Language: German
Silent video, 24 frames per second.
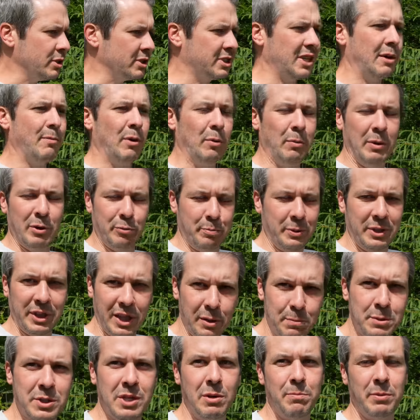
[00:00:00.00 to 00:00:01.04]
ich sag mal, um auf
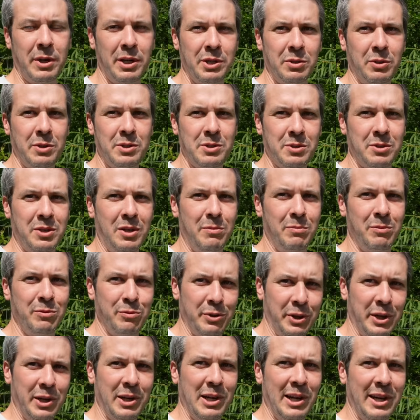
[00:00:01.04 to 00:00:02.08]
Betriebstemperatur zu kommen
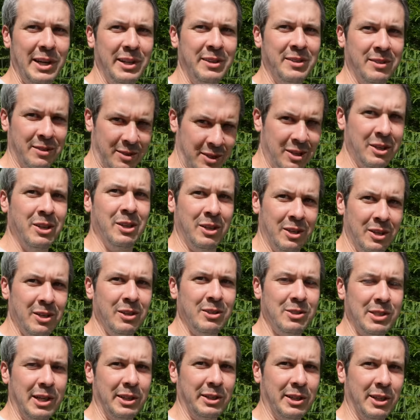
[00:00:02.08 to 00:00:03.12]
für den Laien.
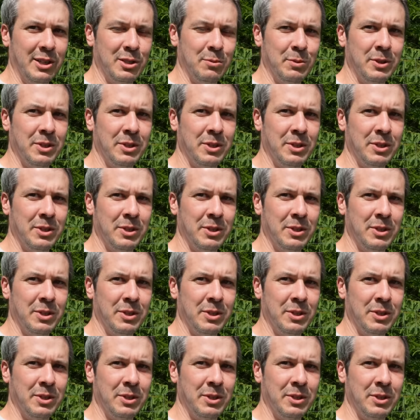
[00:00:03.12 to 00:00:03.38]
Ist halt ganz